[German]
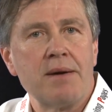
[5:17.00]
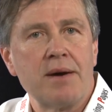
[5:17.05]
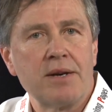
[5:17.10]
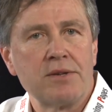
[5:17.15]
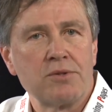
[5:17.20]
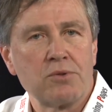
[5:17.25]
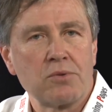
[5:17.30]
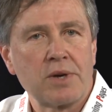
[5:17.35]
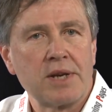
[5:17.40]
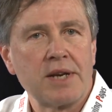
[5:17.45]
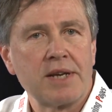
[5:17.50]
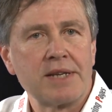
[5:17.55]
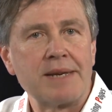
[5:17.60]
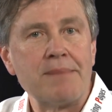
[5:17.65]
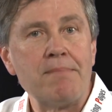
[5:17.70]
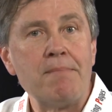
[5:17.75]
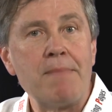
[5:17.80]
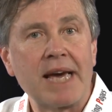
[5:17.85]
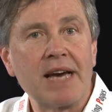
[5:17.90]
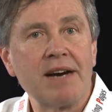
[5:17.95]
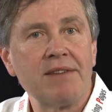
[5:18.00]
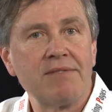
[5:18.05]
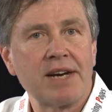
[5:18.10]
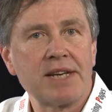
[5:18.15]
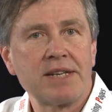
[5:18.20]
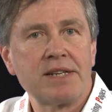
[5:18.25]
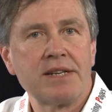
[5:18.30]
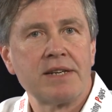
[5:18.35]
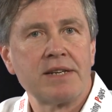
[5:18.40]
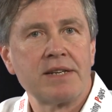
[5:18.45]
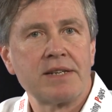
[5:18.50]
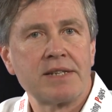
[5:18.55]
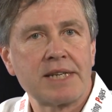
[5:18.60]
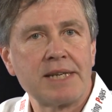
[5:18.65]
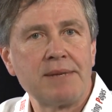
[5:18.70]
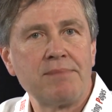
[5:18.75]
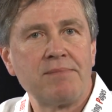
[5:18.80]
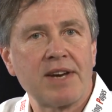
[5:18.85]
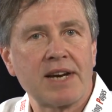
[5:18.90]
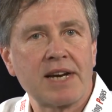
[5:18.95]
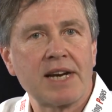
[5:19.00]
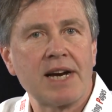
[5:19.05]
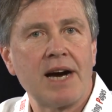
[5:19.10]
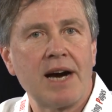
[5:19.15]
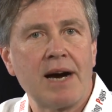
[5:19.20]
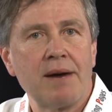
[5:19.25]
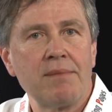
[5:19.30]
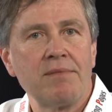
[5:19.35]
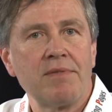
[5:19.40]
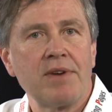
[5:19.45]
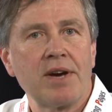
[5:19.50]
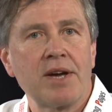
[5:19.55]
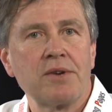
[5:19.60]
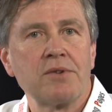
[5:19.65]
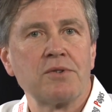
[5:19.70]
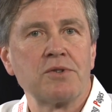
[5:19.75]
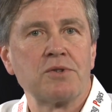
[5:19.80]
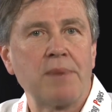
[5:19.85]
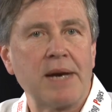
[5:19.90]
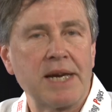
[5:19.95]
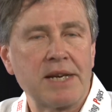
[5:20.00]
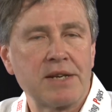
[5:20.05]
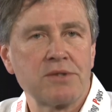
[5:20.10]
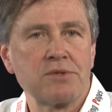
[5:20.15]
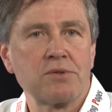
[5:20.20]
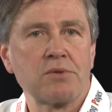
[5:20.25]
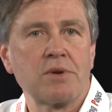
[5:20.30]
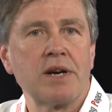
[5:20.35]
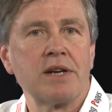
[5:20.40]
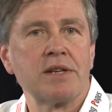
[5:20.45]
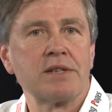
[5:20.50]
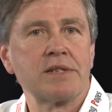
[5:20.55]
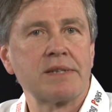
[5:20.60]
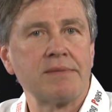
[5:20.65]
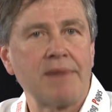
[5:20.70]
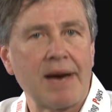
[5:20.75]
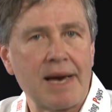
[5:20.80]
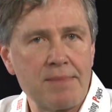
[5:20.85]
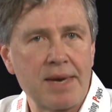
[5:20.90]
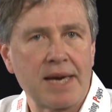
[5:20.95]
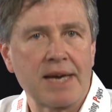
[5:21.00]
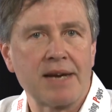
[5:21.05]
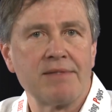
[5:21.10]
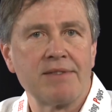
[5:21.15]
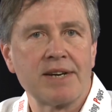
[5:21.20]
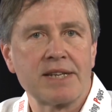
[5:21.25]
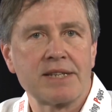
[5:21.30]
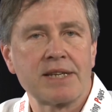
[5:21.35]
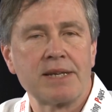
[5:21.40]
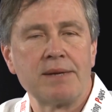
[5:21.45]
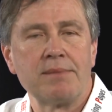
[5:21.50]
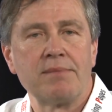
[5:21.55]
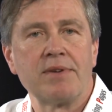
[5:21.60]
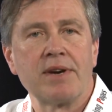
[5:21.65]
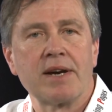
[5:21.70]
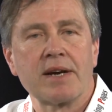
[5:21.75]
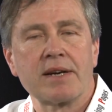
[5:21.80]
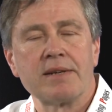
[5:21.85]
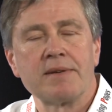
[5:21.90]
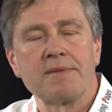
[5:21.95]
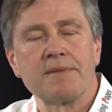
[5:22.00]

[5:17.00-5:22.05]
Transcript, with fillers: äh, sogenannte Megawatt-Triebwerke haben werden und später sogar zwei Megawatt-Triebwerke.